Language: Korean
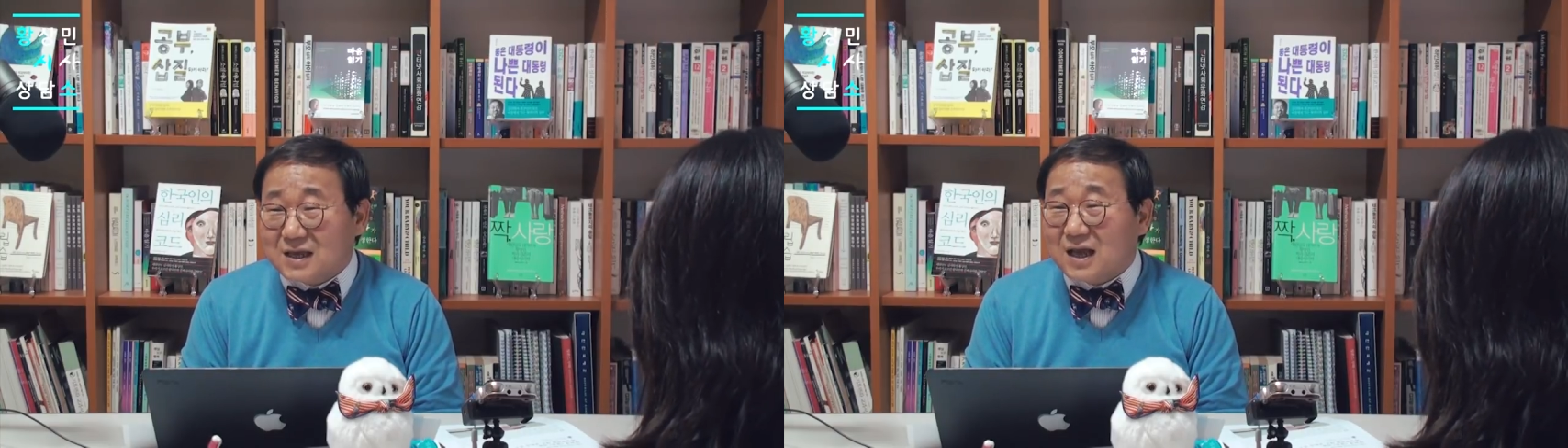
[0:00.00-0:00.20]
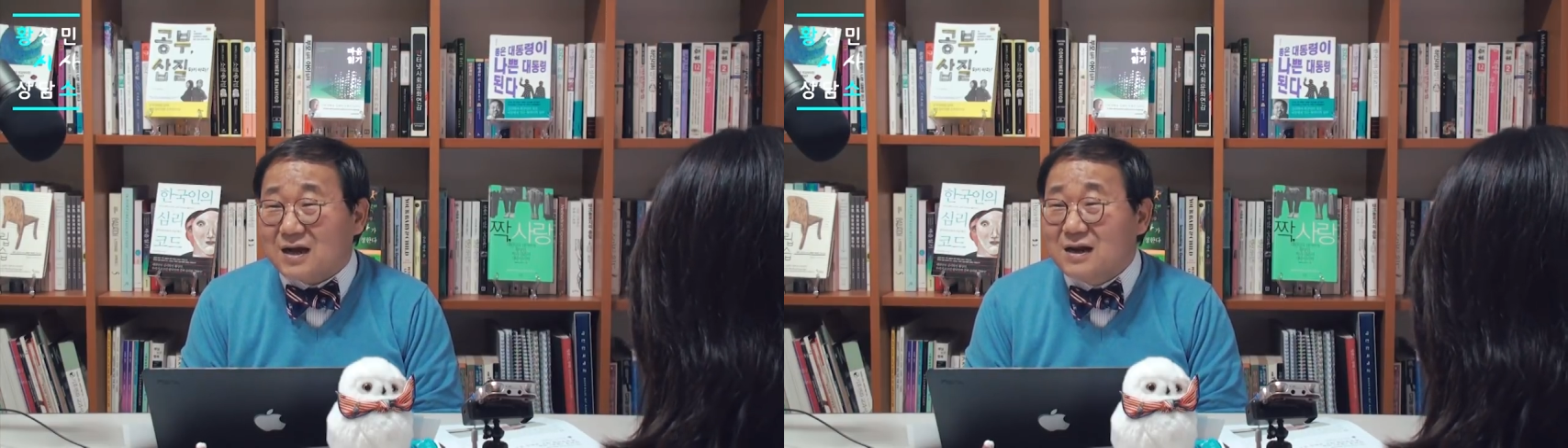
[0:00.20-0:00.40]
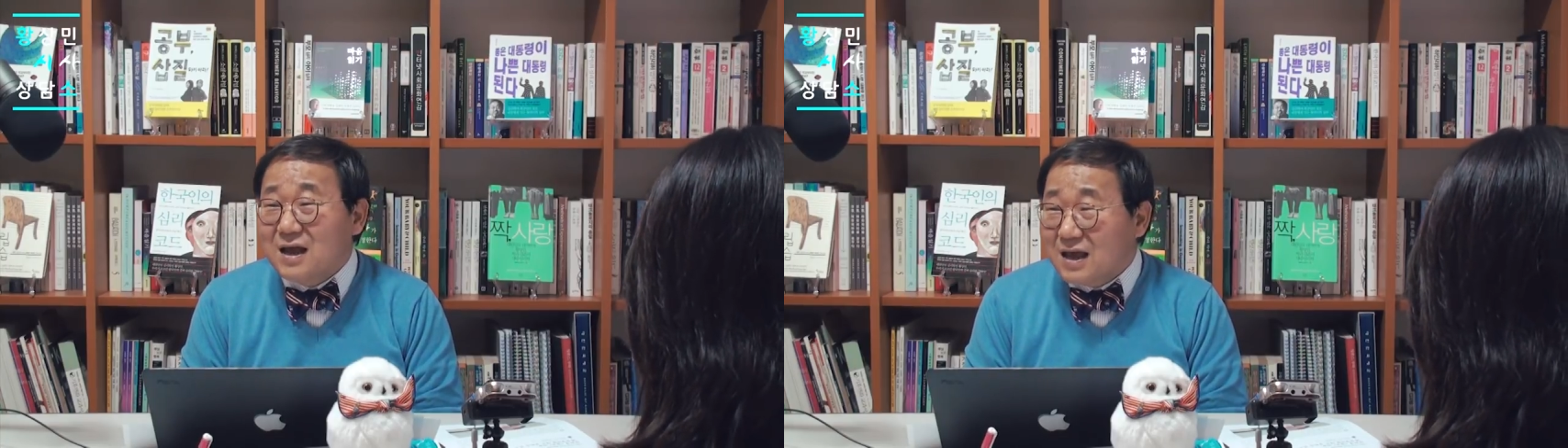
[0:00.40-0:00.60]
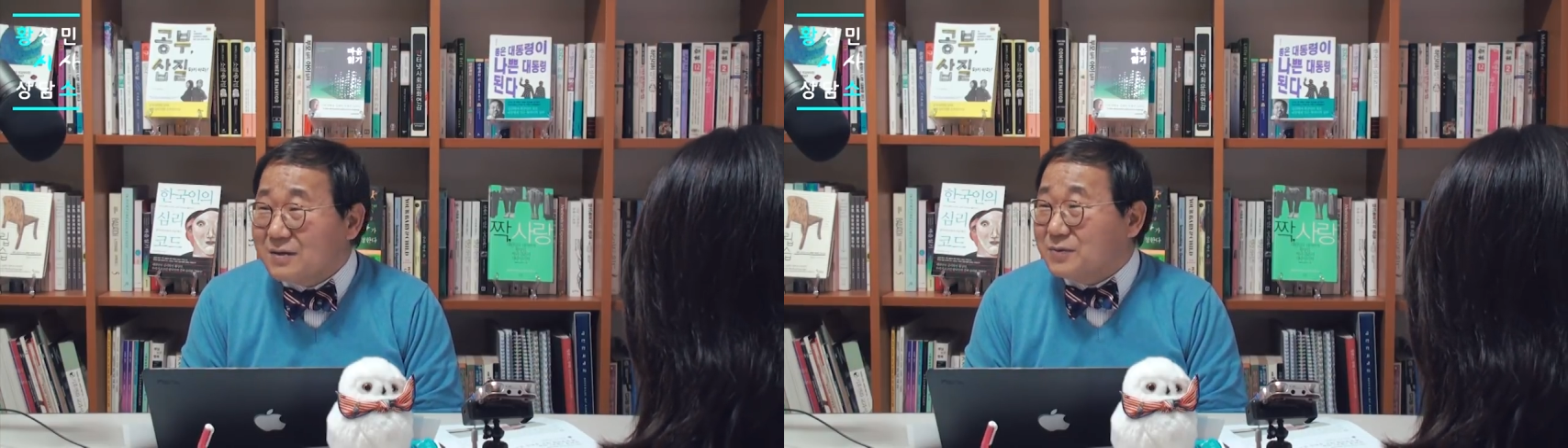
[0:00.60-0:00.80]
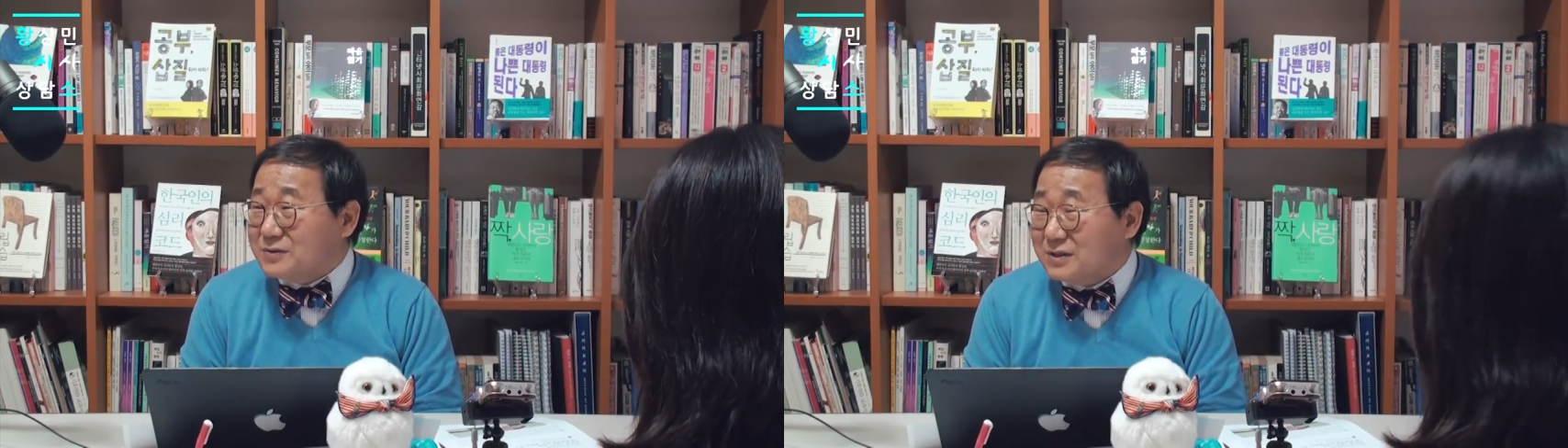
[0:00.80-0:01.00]
생각을
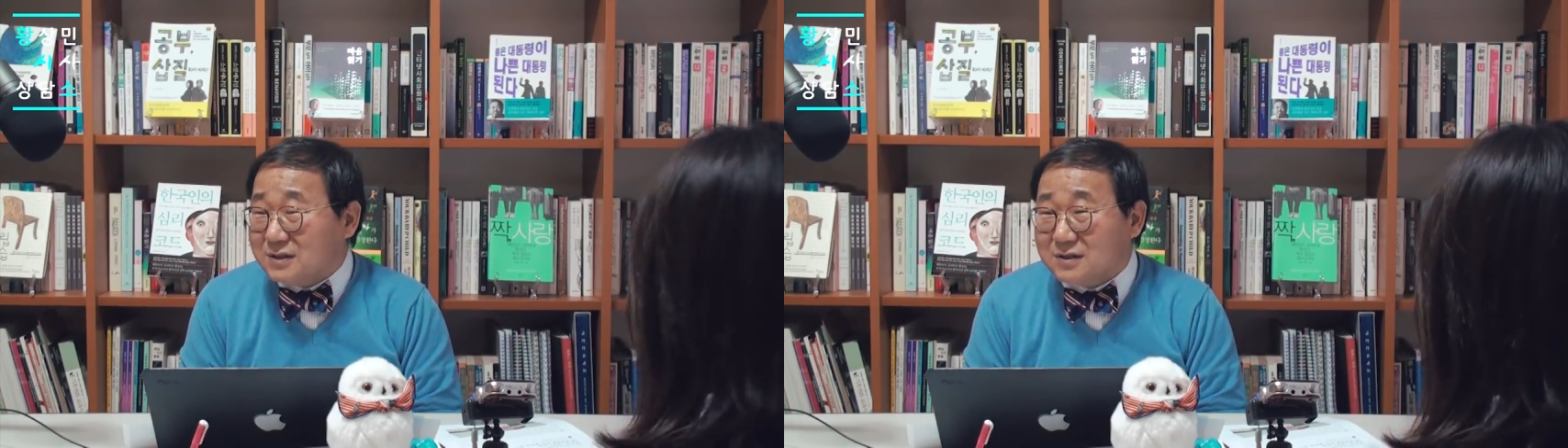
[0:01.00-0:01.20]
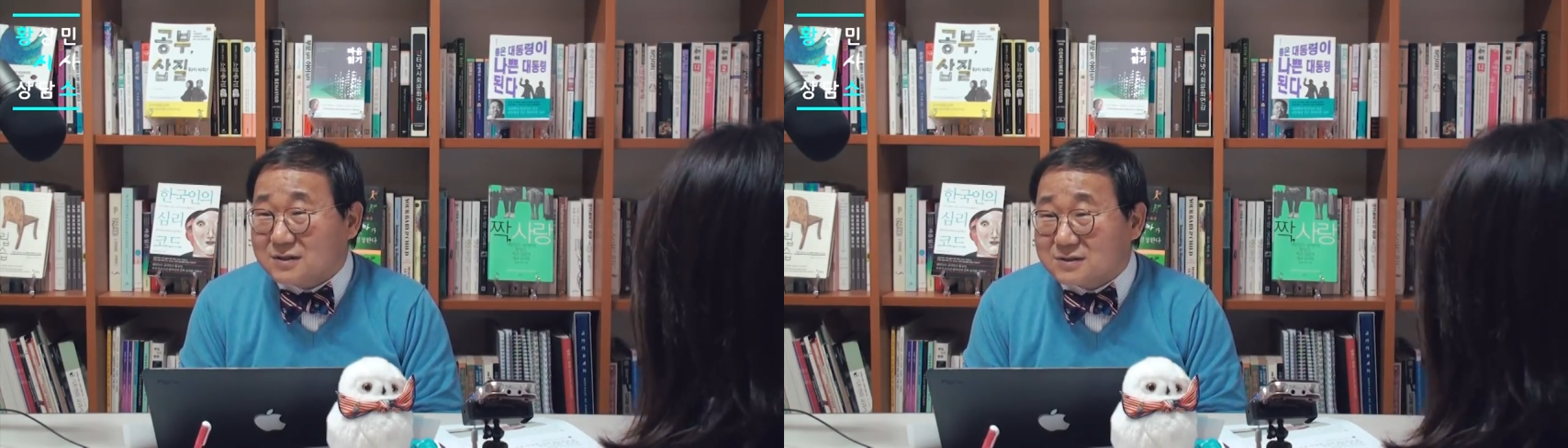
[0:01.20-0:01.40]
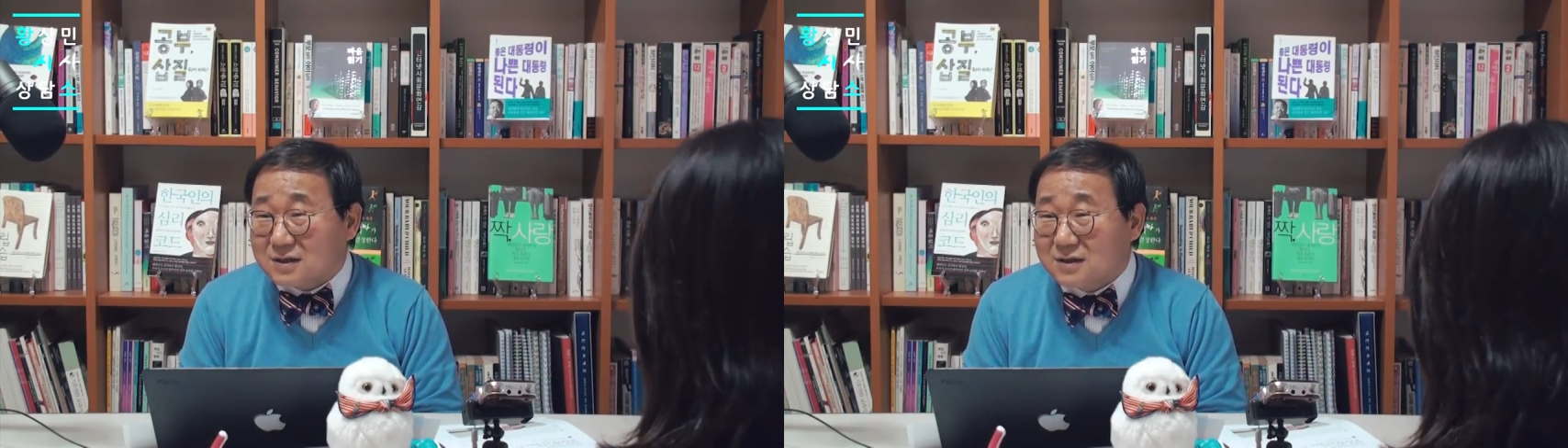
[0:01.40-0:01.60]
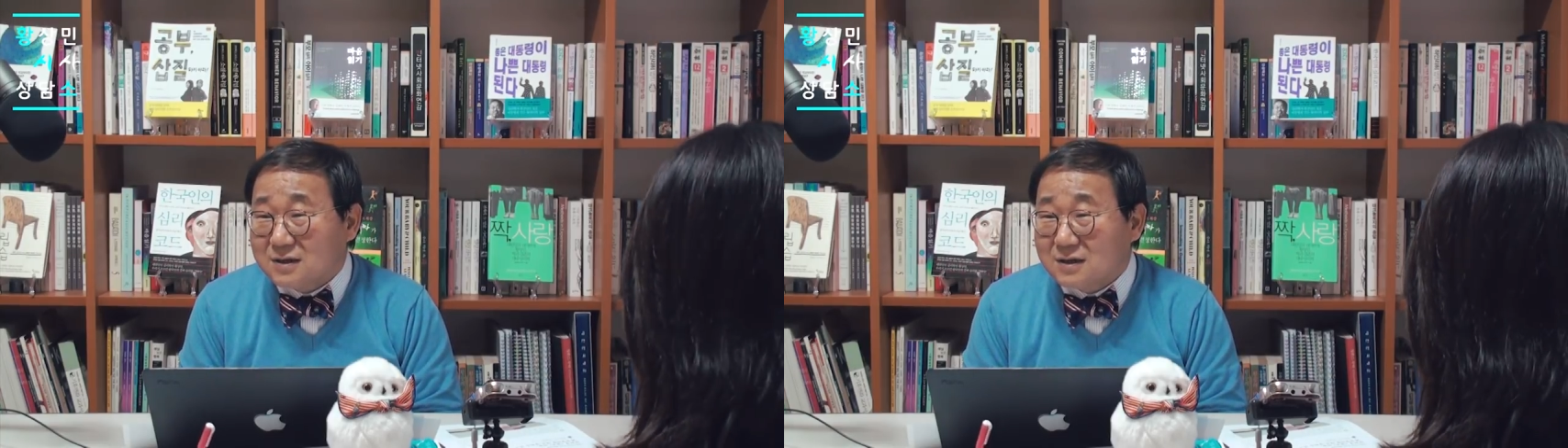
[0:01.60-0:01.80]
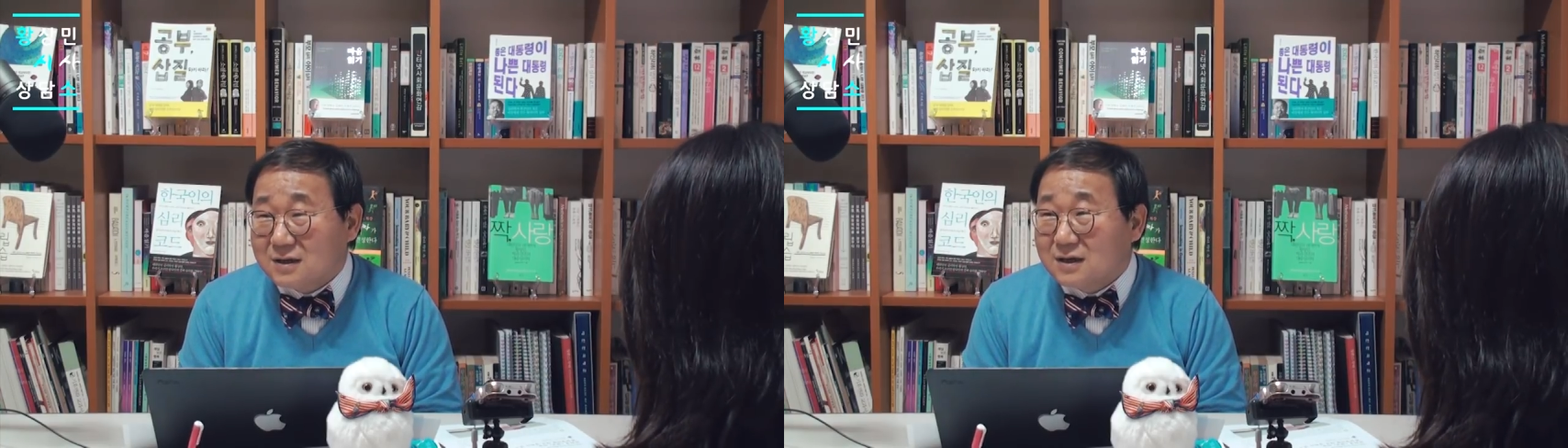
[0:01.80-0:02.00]
해볼 수 있는 거죠.
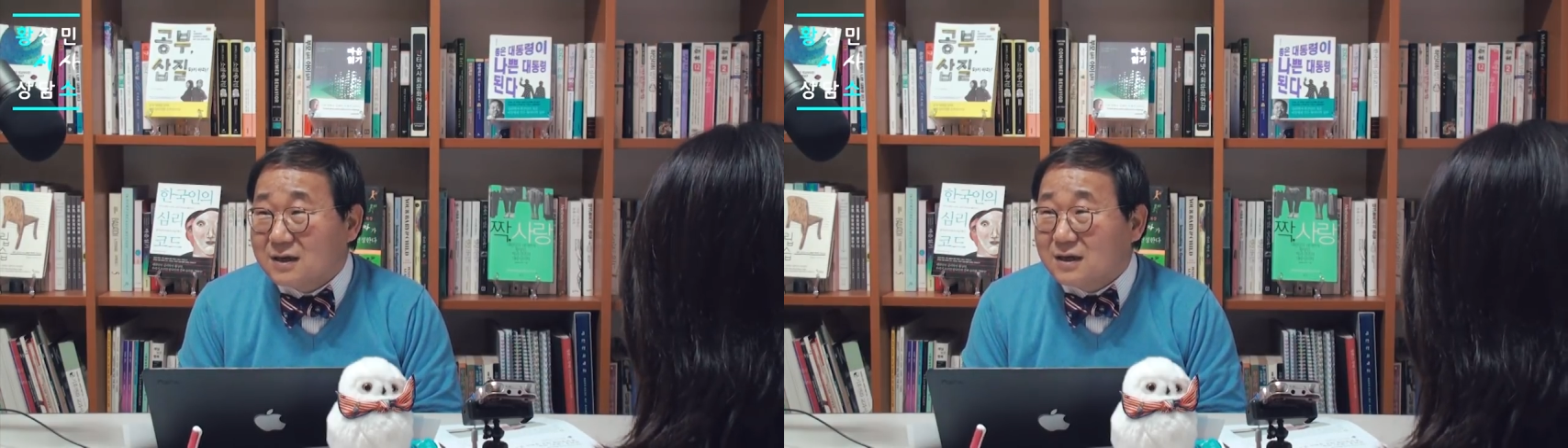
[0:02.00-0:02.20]
네.